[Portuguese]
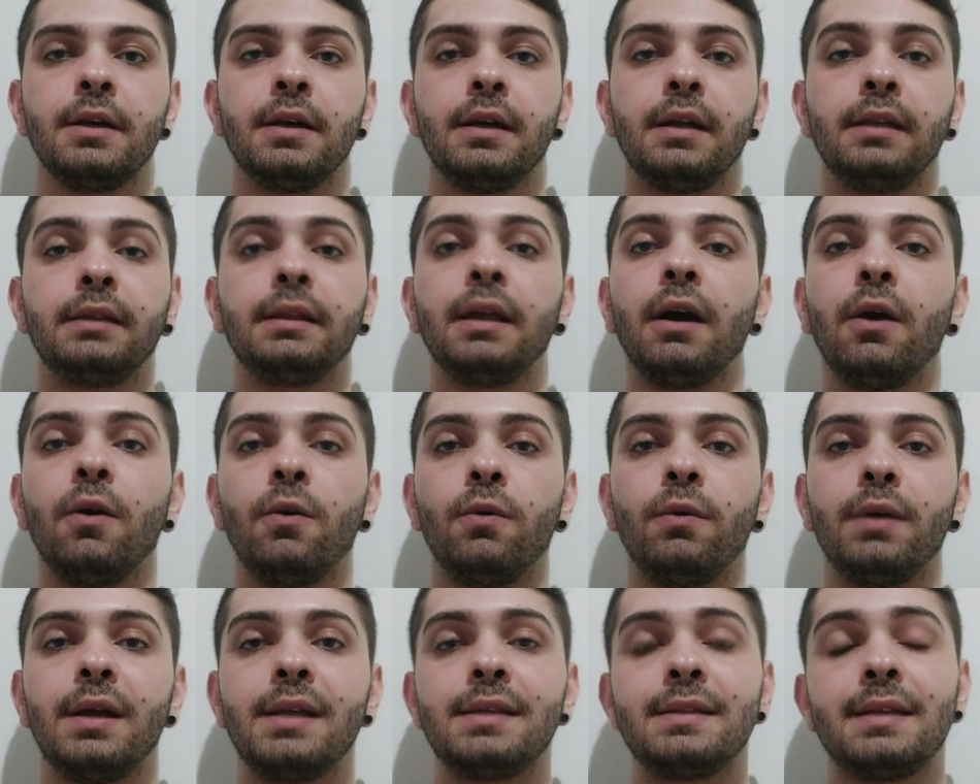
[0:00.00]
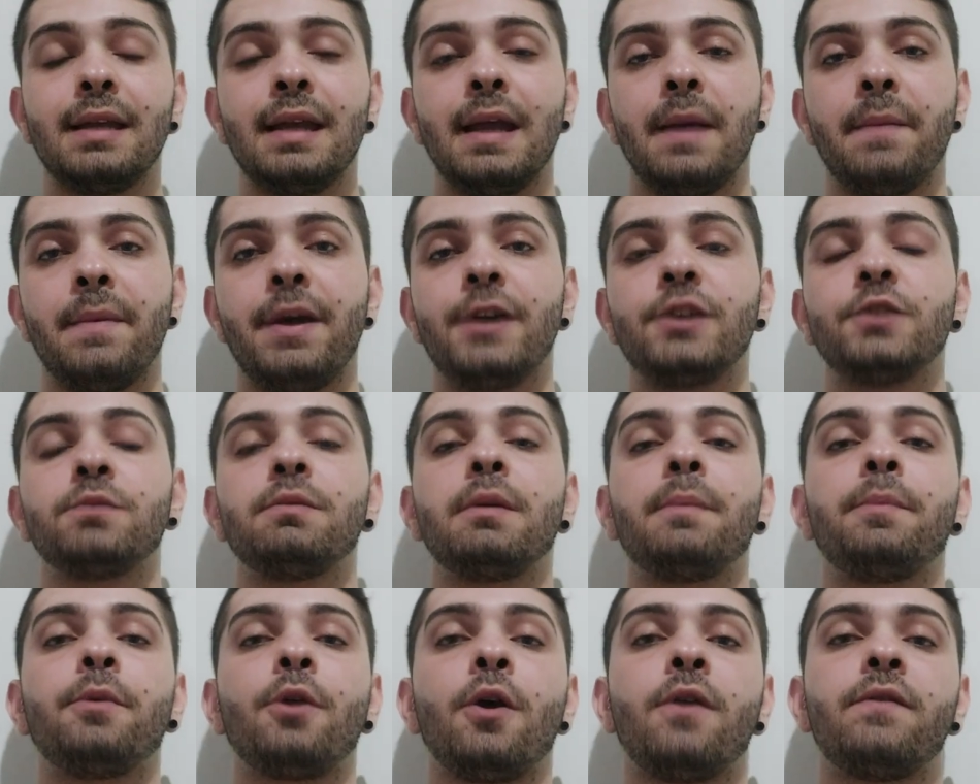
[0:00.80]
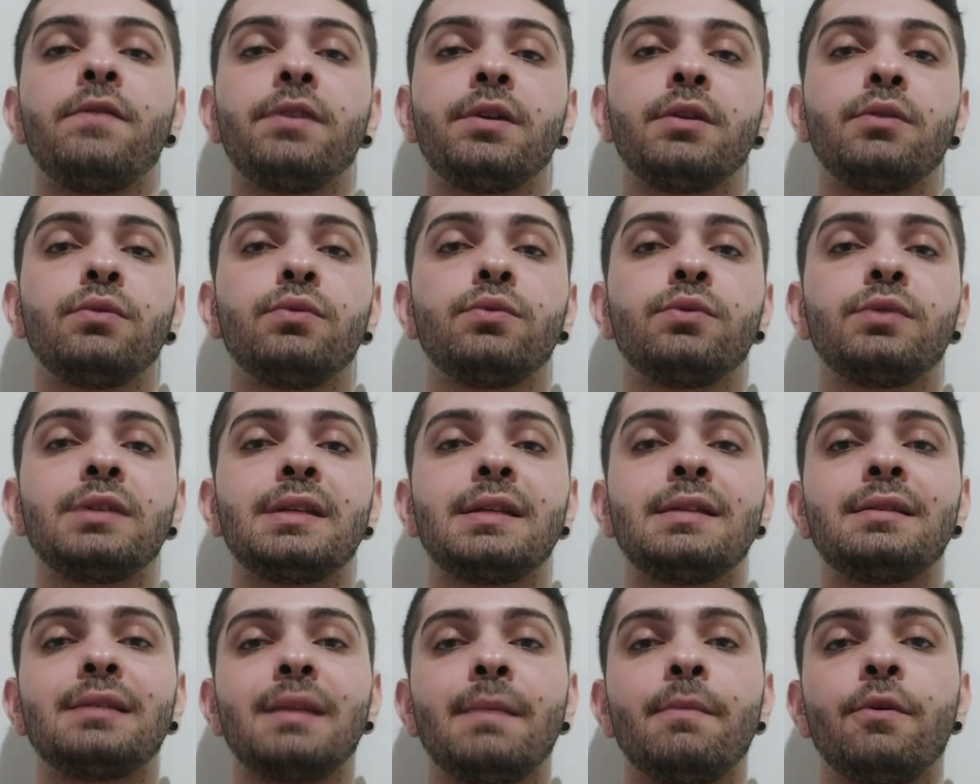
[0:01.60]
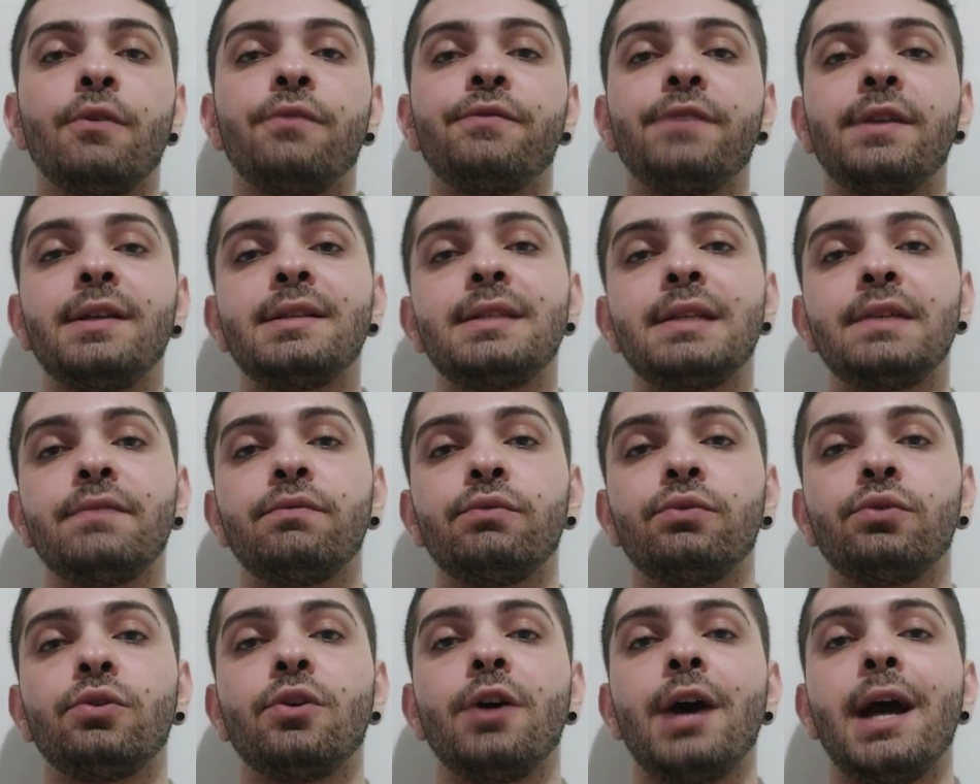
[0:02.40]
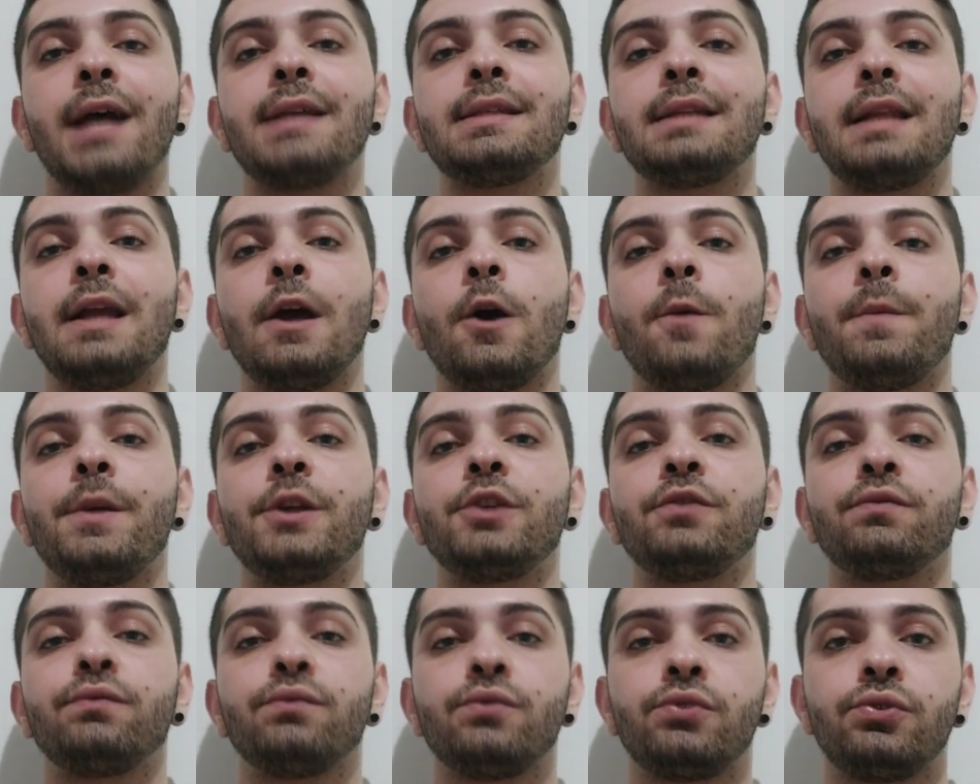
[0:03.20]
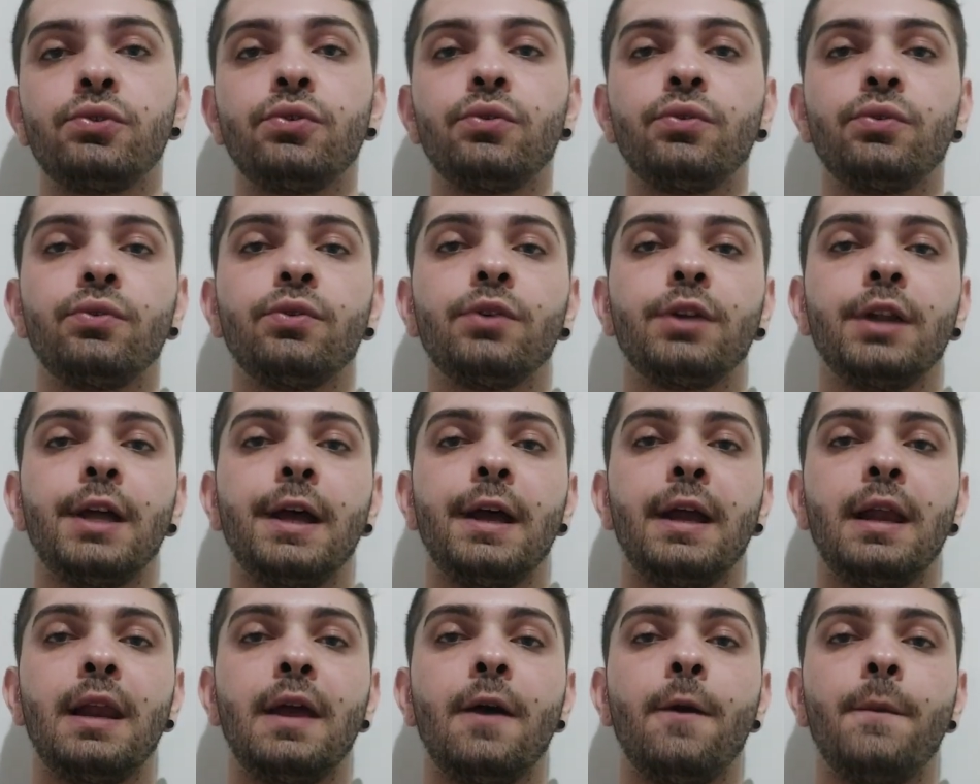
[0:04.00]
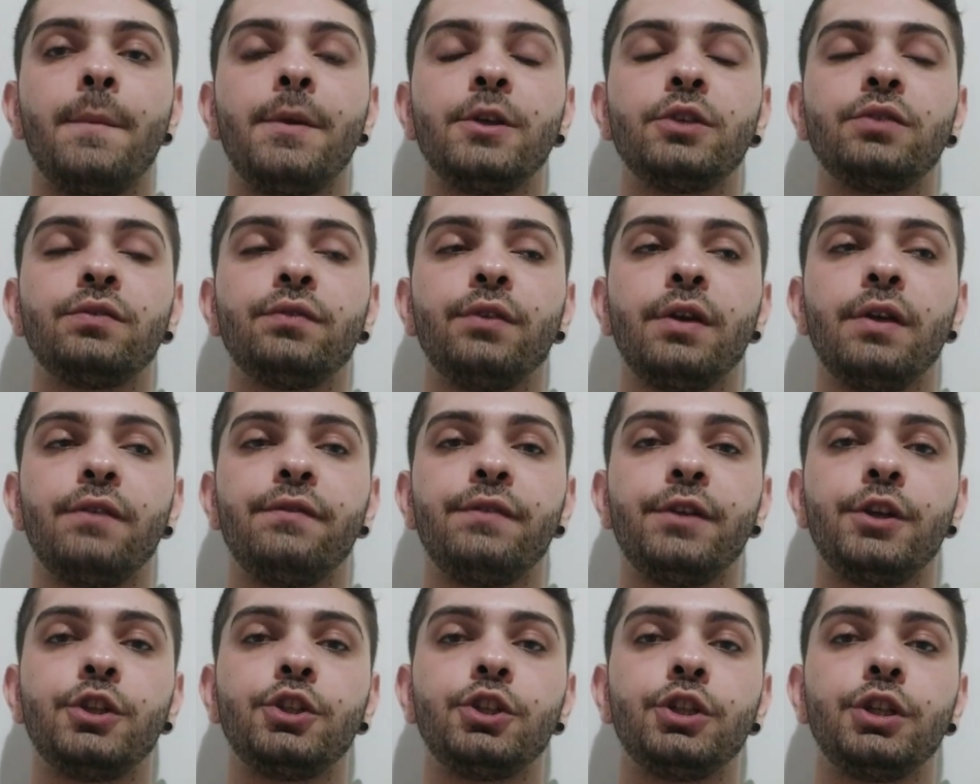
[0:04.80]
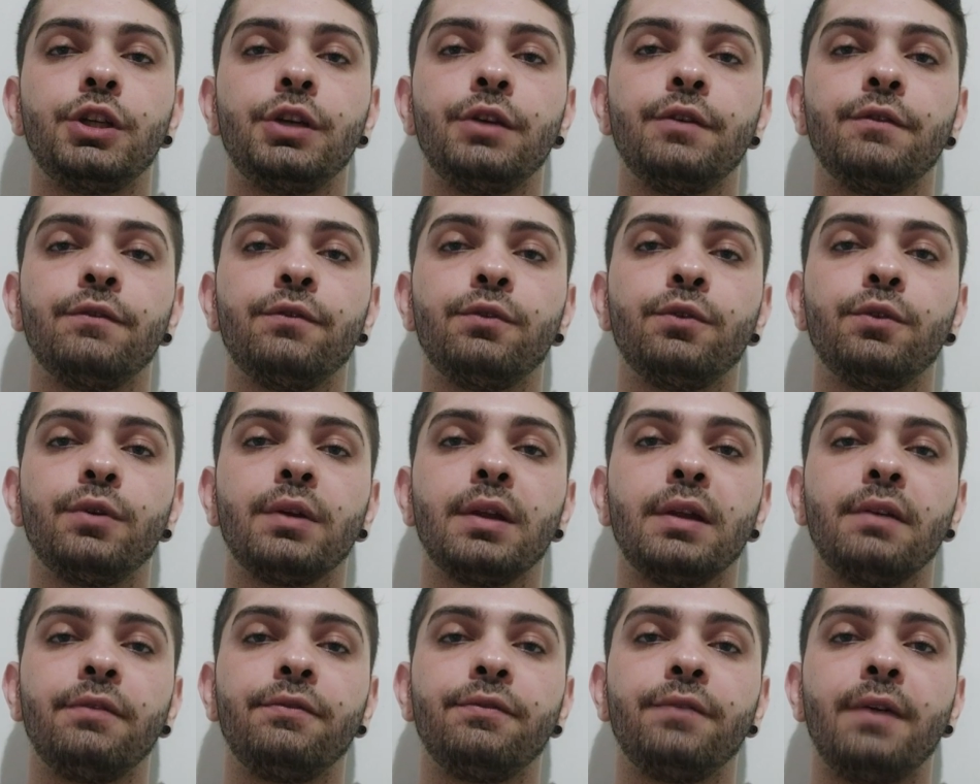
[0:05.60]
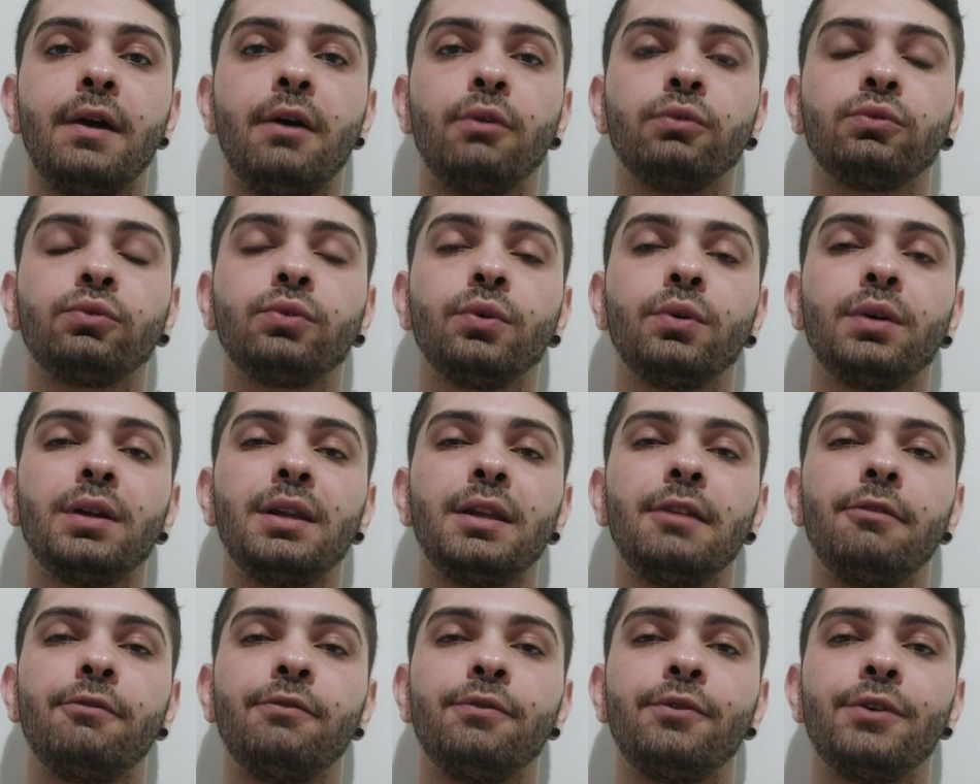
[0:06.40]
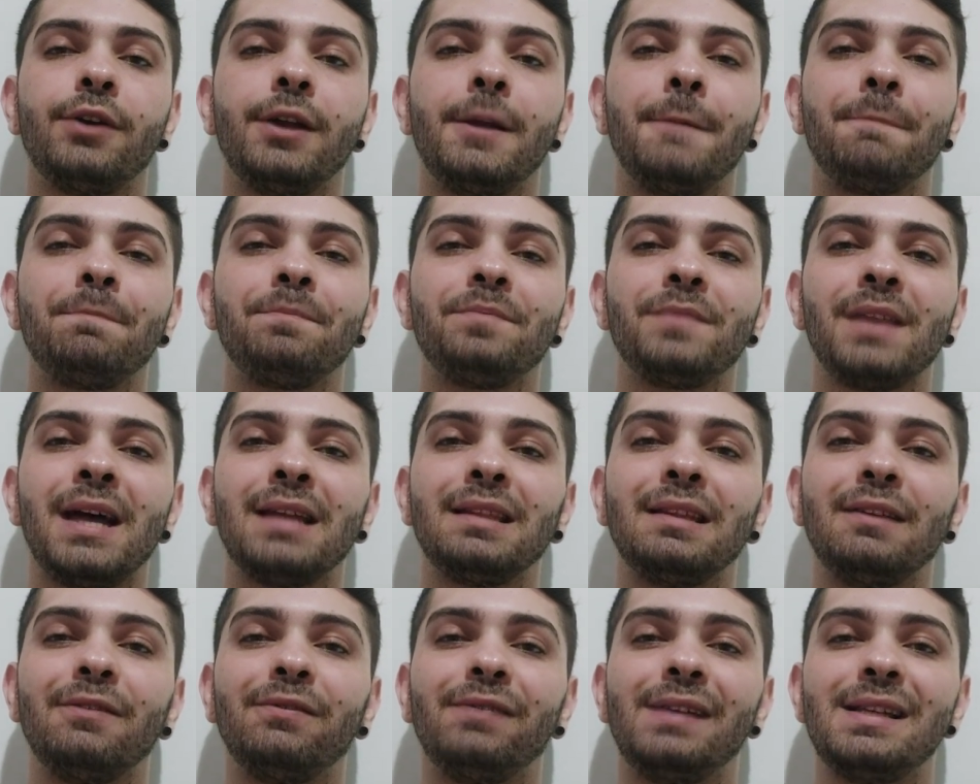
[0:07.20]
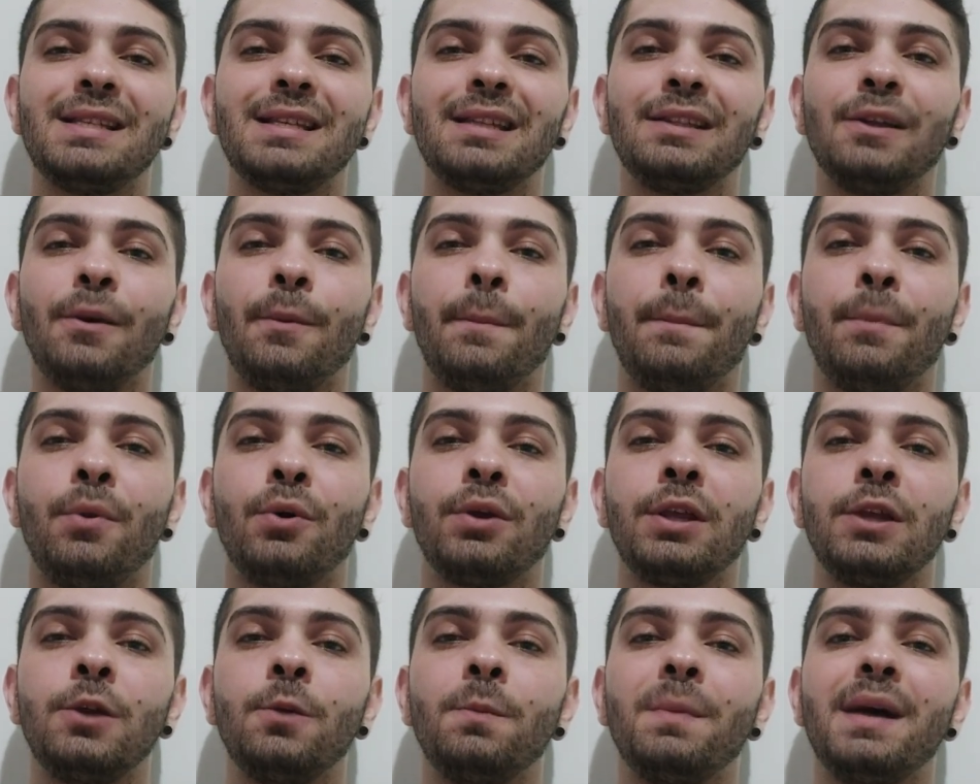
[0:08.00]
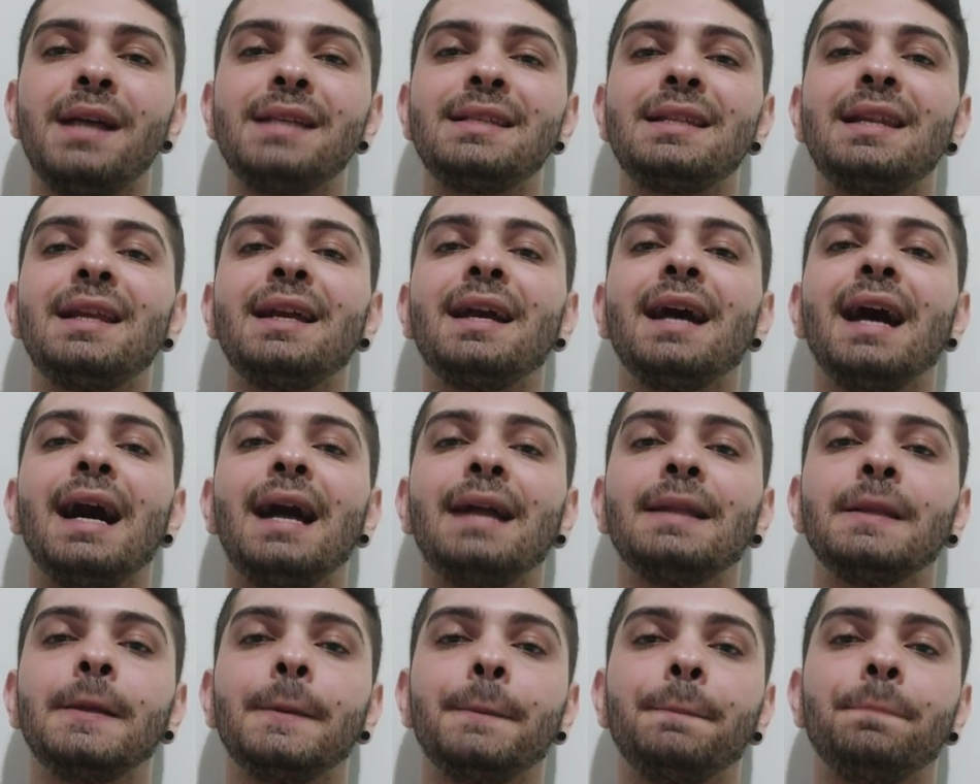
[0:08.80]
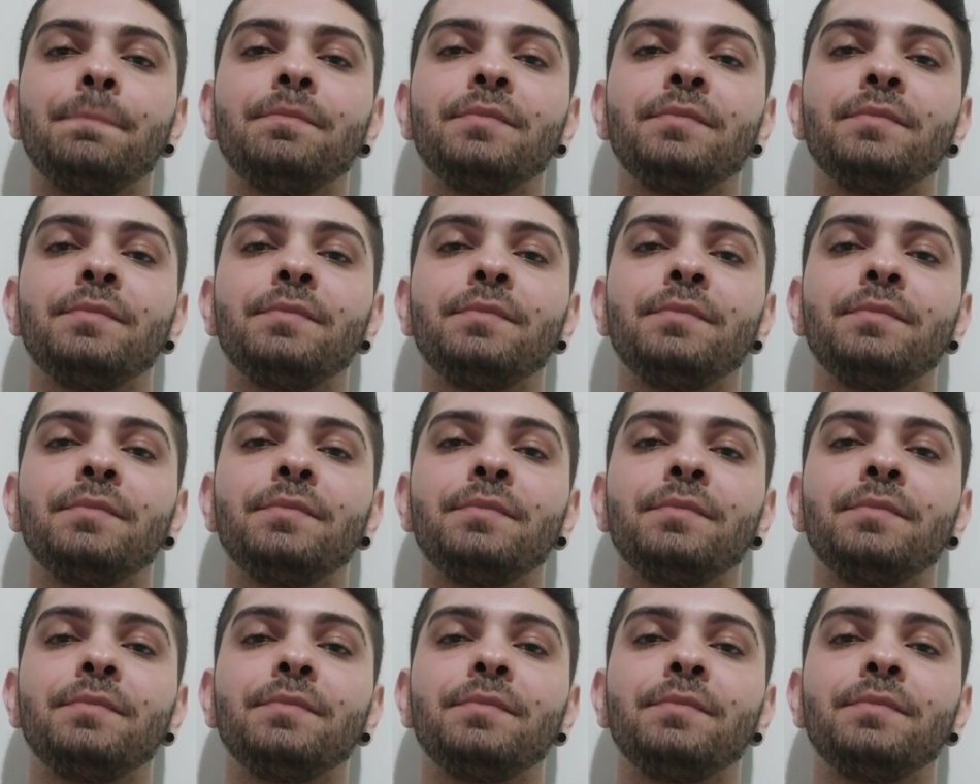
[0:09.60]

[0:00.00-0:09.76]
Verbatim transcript: Então, essa aí é mais uma prova que o sistema ofensivo do Goiás ele realmente funcionou, né? Ele realmente foi efetivo, o que faltou ali foi a defesa estar tá um pouquinho mais ligada.